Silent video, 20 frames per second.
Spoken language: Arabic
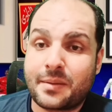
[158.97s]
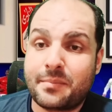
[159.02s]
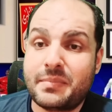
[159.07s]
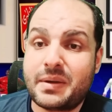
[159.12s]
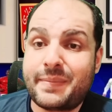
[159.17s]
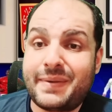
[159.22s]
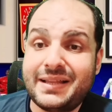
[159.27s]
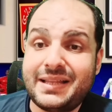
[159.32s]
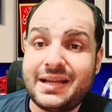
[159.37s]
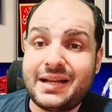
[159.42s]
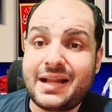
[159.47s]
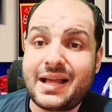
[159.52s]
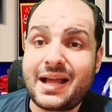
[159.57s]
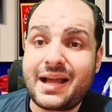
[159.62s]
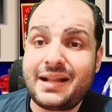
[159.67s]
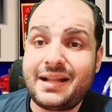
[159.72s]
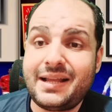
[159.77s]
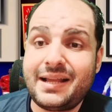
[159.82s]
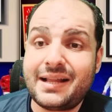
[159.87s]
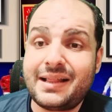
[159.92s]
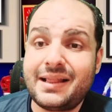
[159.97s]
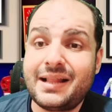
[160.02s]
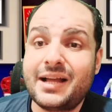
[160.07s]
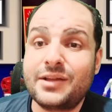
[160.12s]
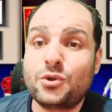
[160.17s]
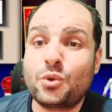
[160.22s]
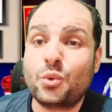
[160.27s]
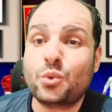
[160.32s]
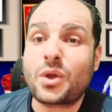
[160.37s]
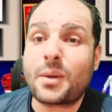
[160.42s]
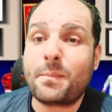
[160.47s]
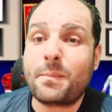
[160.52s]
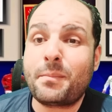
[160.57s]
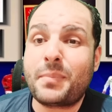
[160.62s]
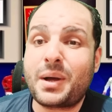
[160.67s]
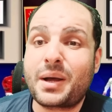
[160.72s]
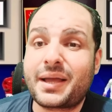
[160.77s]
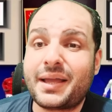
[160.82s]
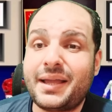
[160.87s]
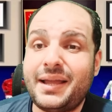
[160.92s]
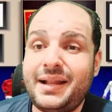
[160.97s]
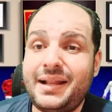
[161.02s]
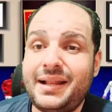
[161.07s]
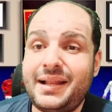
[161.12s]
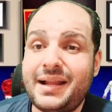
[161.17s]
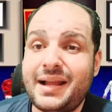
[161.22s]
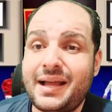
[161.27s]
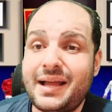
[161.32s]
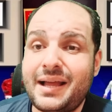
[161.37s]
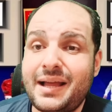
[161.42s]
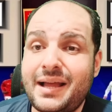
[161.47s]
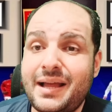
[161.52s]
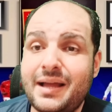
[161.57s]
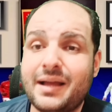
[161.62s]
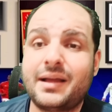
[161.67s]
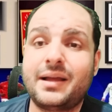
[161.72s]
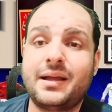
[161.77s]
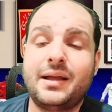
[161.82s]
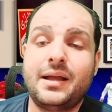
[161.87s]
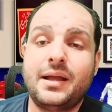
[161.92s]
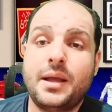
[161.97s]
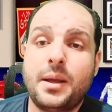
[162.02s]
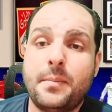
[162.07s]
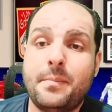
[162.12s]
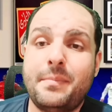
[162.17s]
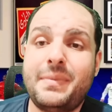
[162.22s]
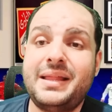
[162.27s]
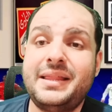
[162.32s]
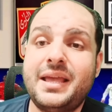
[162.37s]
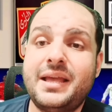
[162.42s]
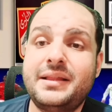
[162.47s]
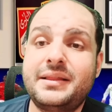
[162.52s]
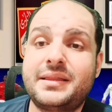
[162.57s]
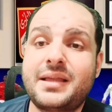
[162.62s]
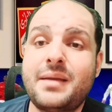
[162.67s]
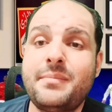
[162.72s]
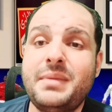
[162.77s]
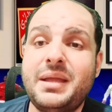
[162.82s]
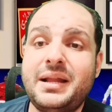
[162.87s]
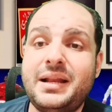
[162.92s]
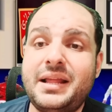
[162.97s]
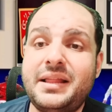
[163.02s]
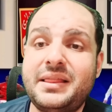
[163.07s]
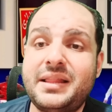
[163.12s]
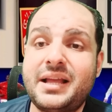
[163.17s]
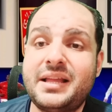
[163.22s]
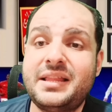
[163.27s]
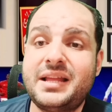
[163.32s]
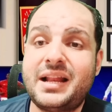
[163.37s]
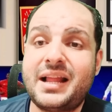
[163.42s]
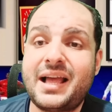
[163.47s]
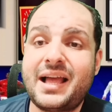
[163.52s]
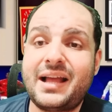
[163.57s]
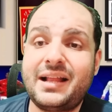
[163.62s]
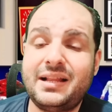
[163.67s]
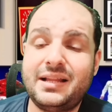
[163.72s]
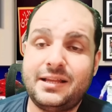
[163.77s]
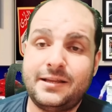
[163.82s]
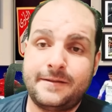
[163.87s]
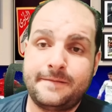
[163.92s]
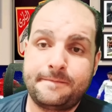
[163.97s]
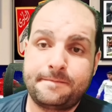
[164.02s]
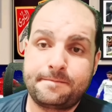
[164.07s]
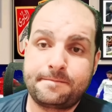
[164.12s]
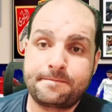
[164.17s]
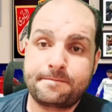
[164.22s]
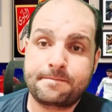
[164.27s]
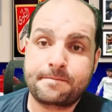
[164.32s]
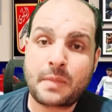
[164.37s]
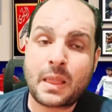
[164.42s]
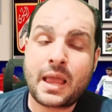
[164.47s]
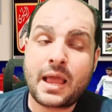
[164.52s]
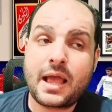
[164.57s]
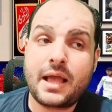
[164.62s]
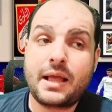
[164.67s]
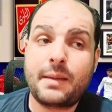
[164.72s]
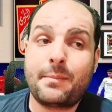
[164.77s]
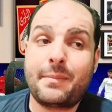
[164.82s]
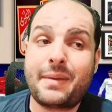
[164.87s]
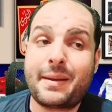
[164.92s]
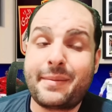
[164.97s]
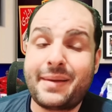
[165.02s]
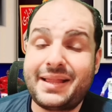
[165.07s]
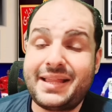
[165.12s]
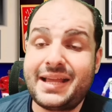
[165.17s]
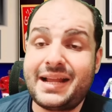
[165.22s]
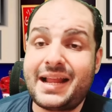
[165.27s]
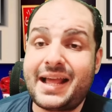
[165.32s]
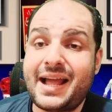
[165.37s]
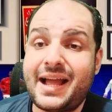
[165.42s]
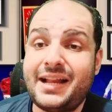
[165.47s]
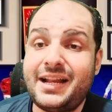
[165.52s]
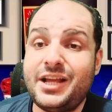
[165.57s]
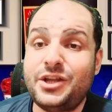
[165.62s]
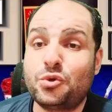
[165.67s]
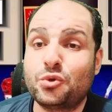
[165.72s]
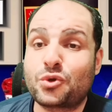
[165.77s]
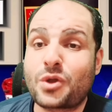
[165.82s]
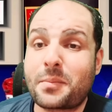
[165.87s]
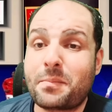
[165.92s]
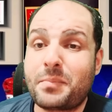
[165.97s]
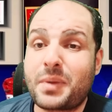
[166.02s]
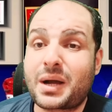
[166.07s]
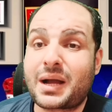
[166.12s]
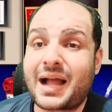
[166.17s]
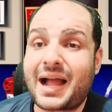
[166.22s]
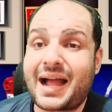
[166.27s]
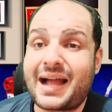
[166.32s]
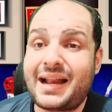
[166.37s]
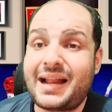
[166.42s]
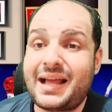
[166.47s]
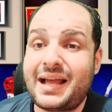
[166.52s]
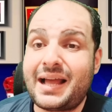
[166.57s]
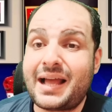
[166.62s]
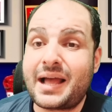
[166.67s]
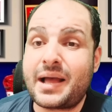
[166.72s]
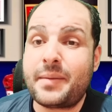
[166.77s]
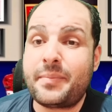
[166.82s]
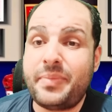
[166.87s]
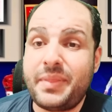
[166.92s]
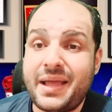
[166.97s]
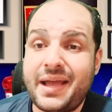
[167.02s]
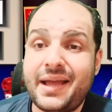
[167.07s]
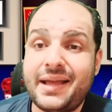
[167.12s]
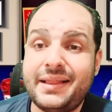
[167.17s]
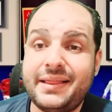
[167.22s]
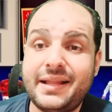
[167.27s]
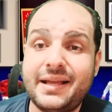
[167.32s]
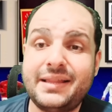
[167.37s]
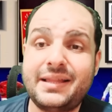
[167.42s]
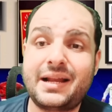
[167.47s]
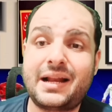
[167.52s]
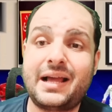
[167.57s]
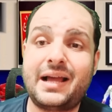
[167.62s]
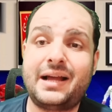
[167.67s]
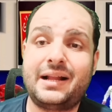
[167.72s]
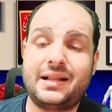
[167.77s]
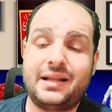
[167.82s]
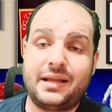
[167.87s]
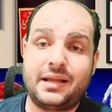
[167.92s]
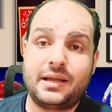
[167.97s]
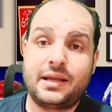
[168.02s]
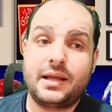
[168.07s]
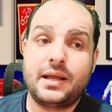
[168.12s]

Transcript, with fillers: مبادئ الأهلي لا تطبق إلا من ينتمي للنادي الأهلي مبادئ الأهلي تطبق على أبناء النادي الأهلي